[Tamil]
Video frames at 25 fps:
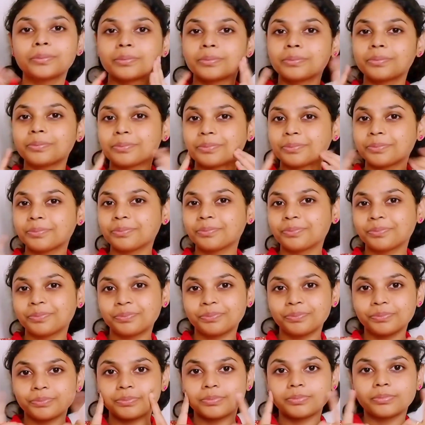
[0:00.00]
அண்ட் வந்து உங்கள்
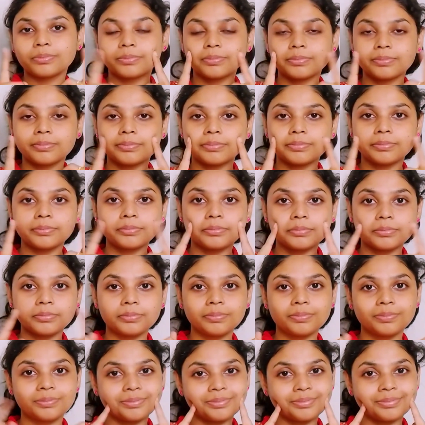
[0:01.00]
ஸ்கின்னை இது வந்து
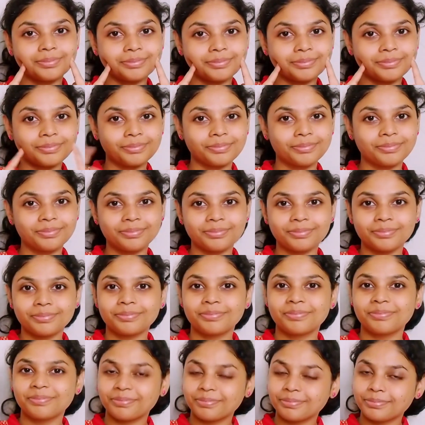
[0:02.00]
நல்லா
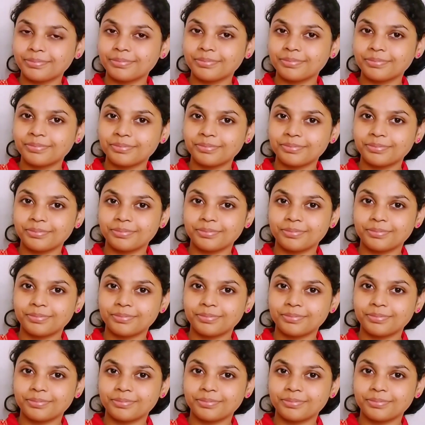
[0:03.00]
மாய்ச்சராகவும் வச்சுக்கும்